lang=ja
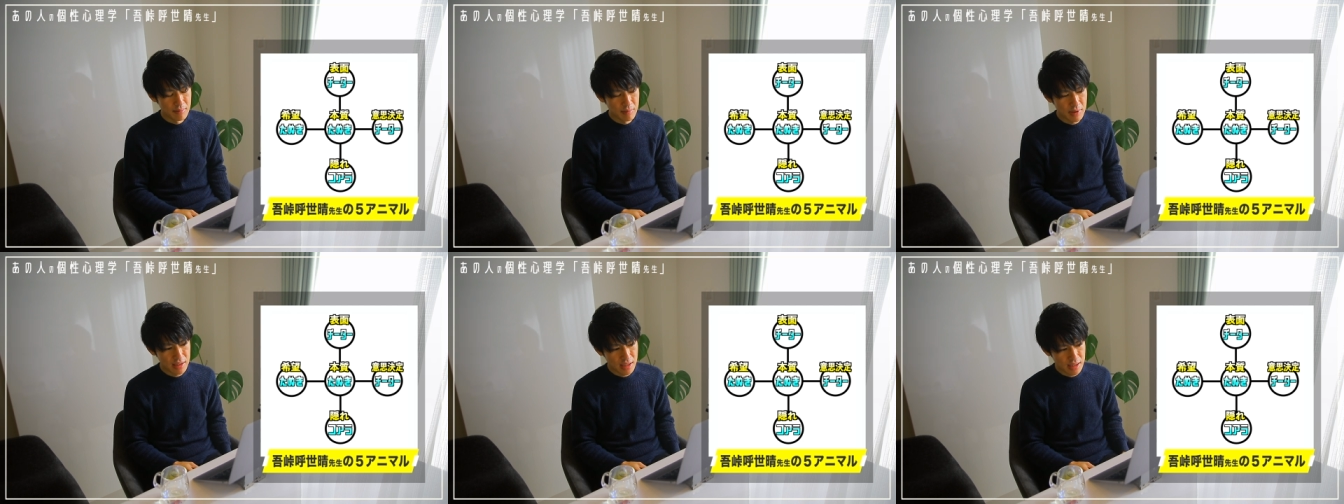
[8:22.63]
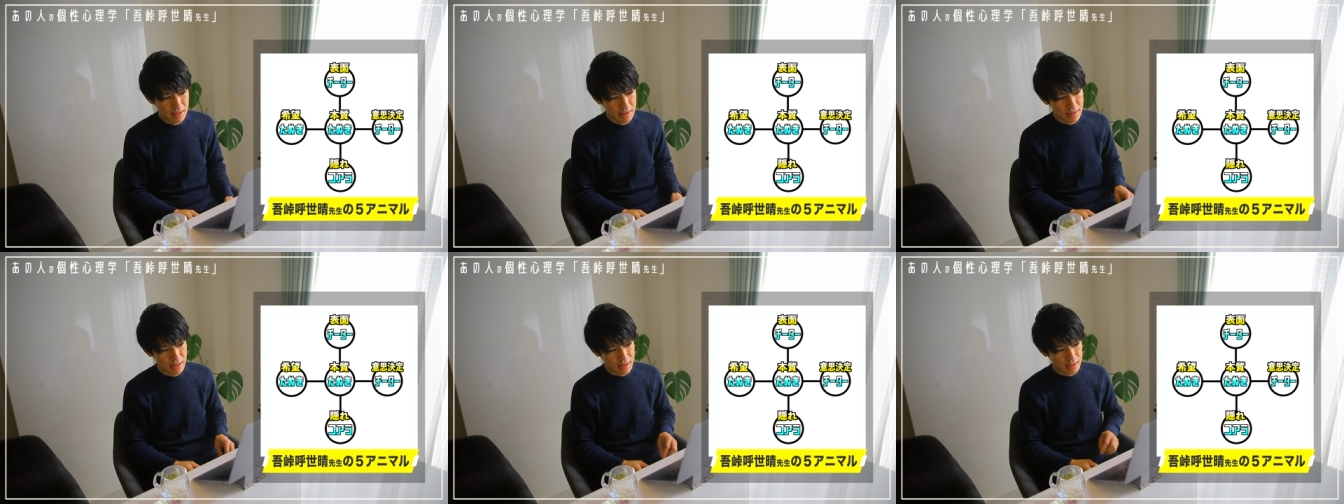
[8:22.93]
な
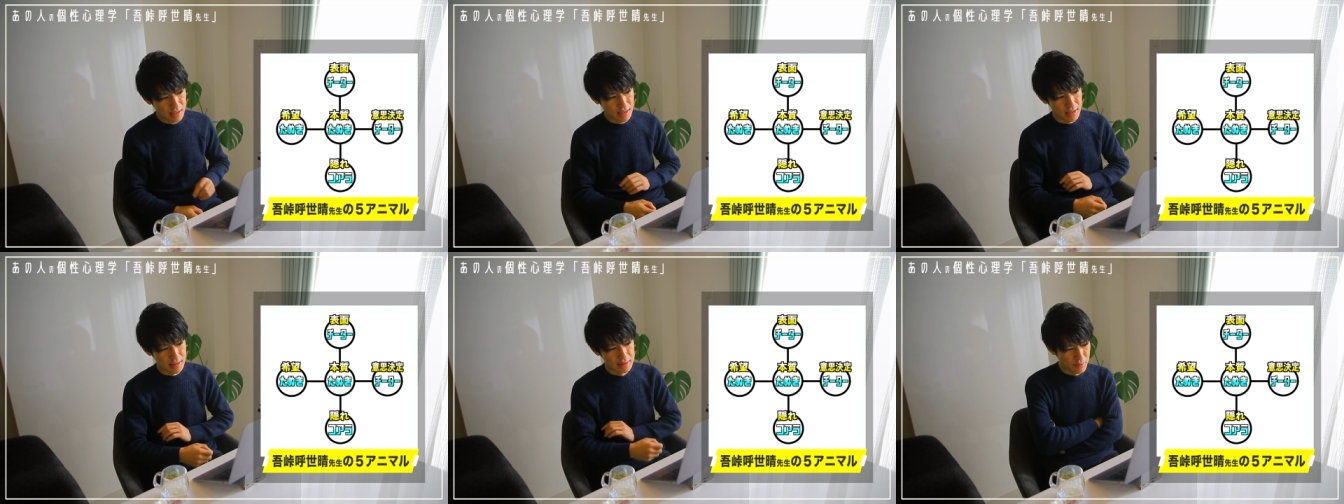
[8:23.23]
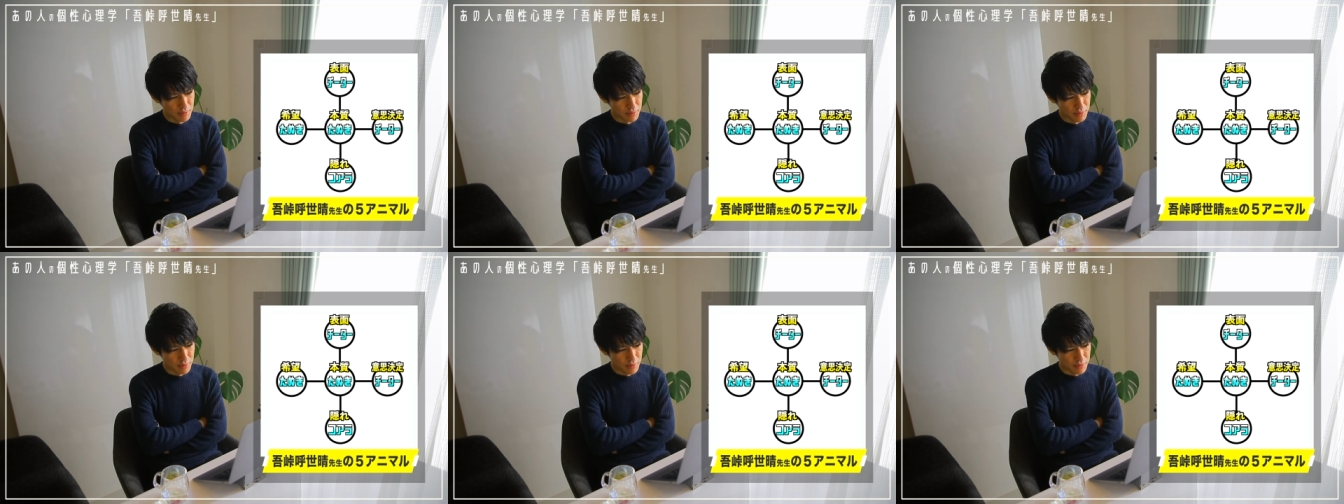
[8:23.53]
んか、
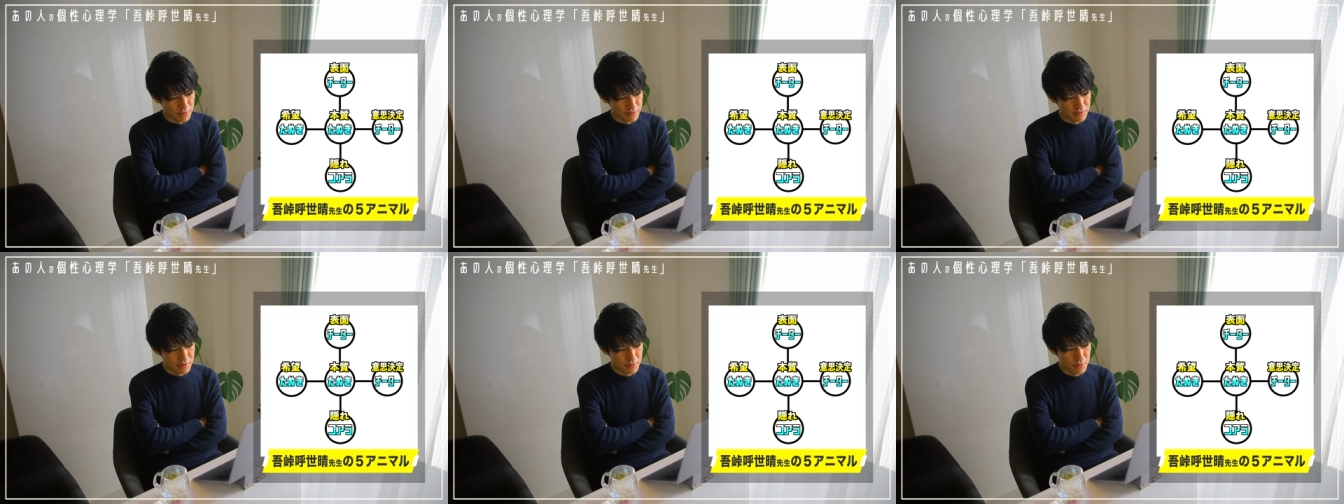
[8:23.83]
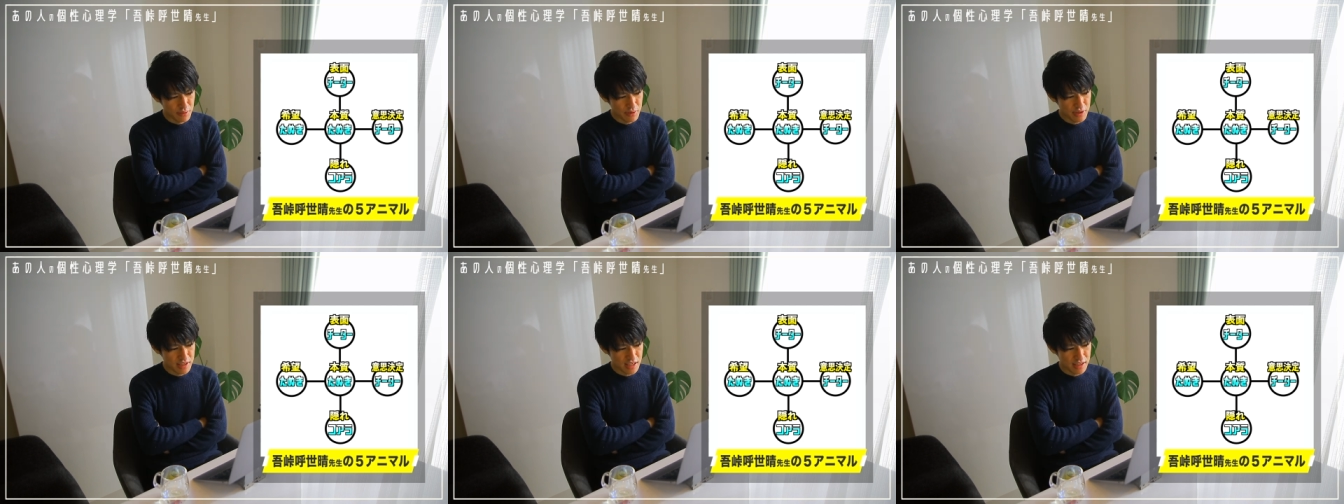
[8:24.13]
こう、す
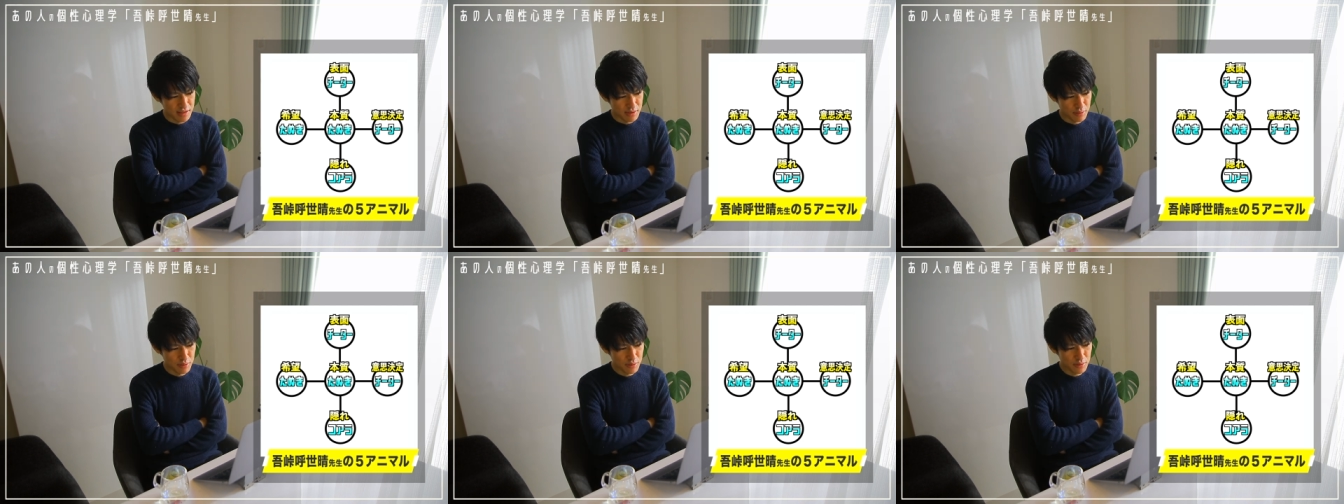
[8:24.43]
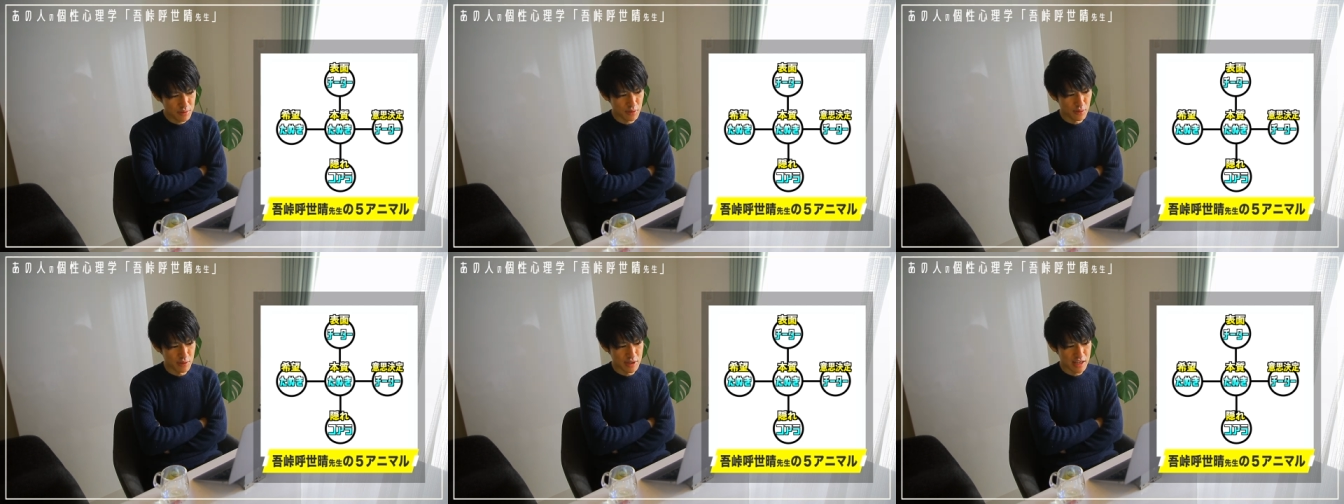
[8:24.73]
ごいね、
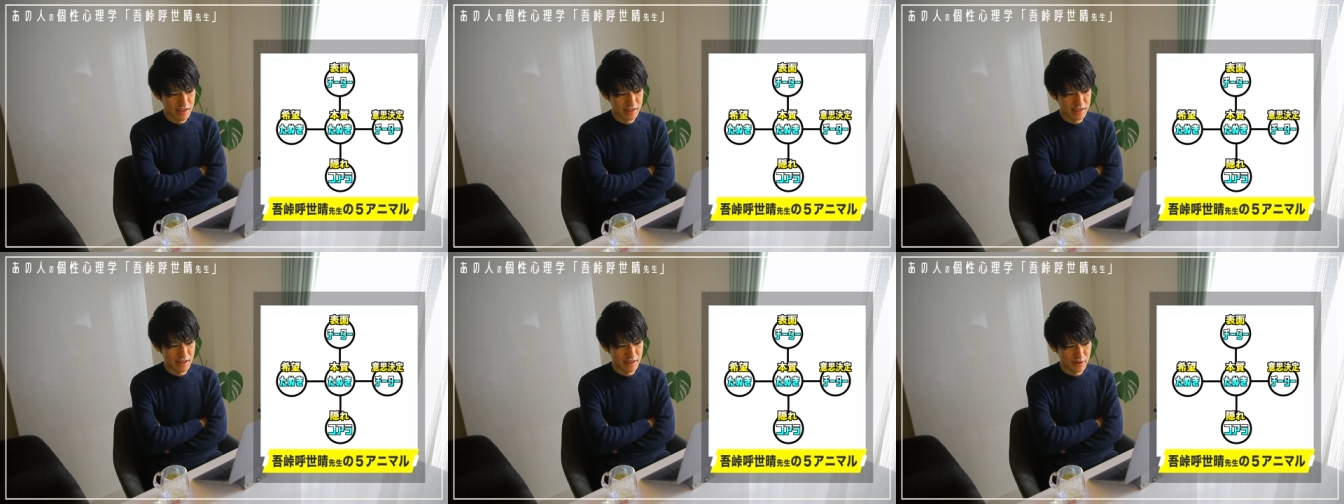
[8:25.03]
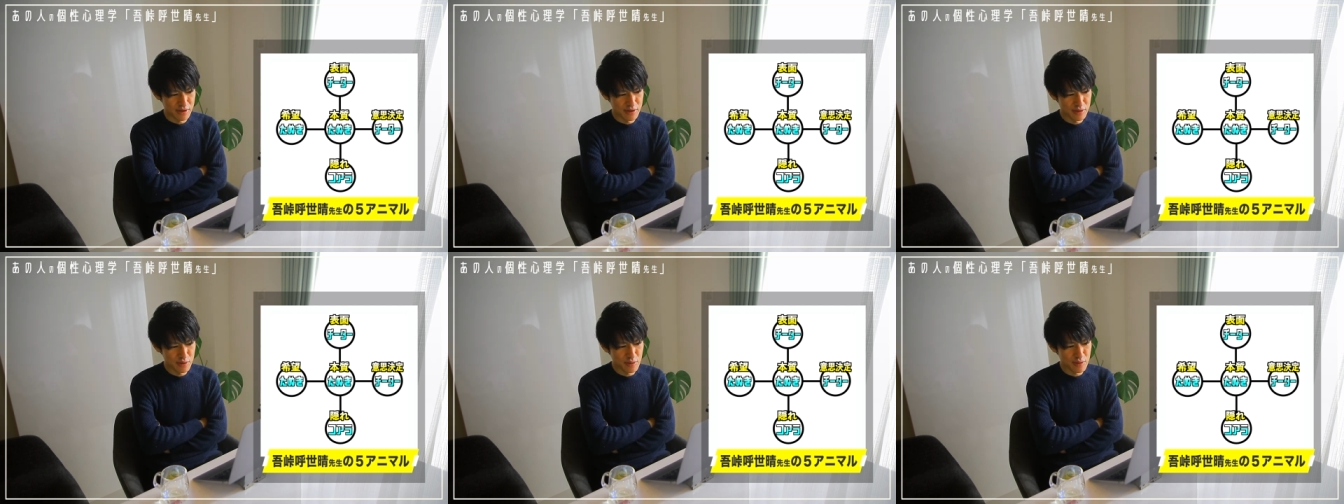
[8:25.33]
ドロドロなんか
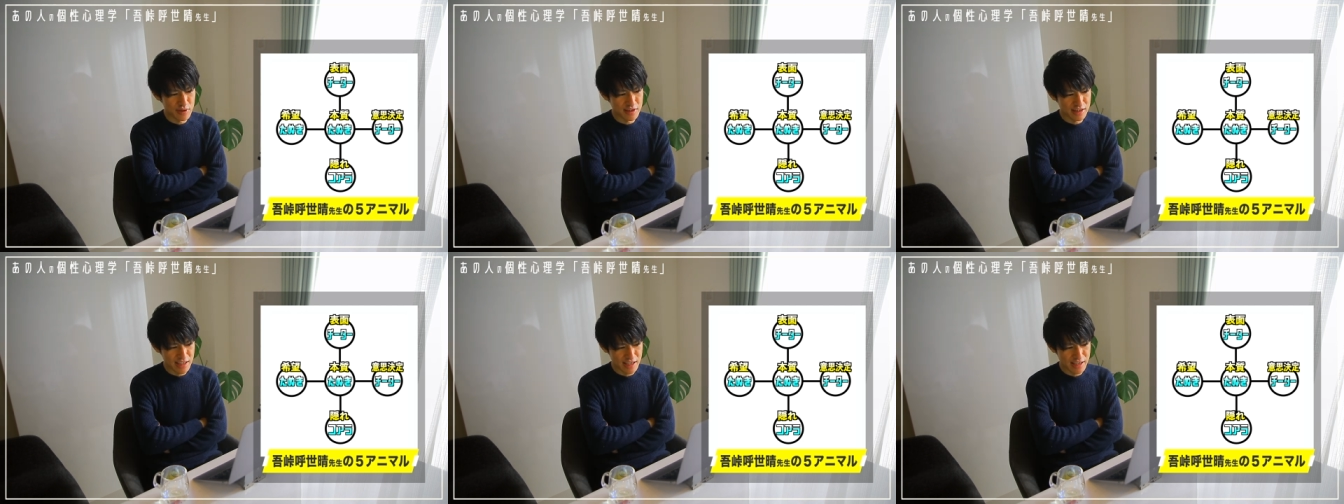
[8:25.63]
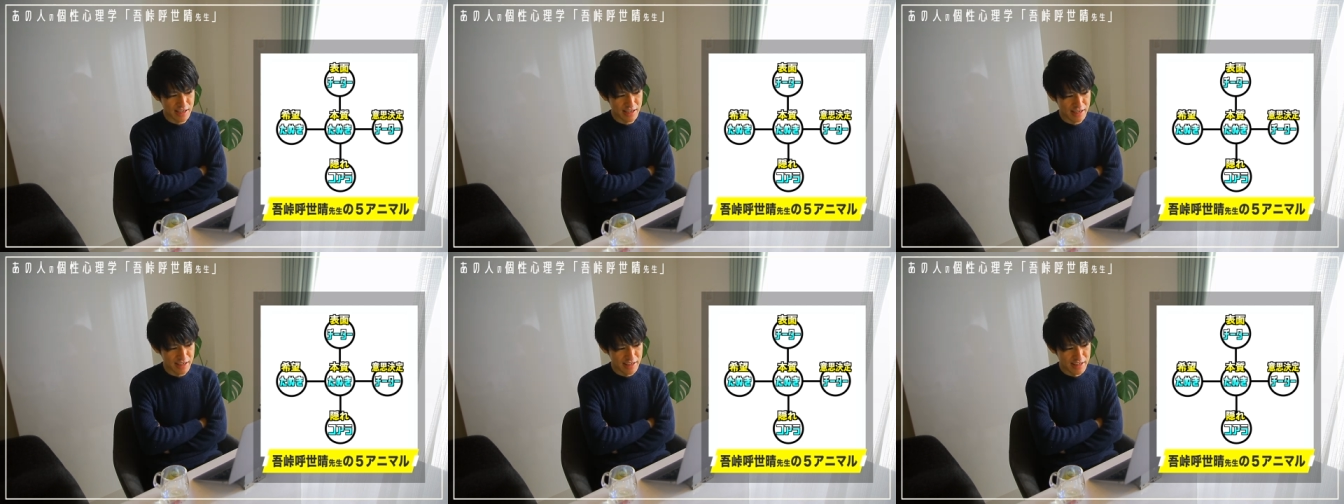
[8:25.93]
苦労し
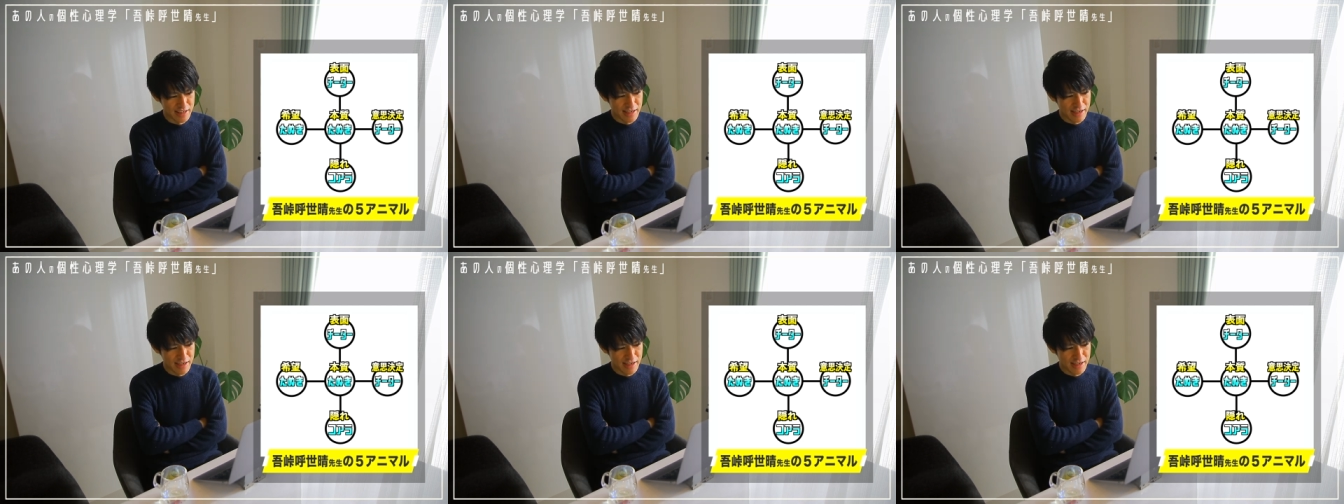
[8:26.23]
て、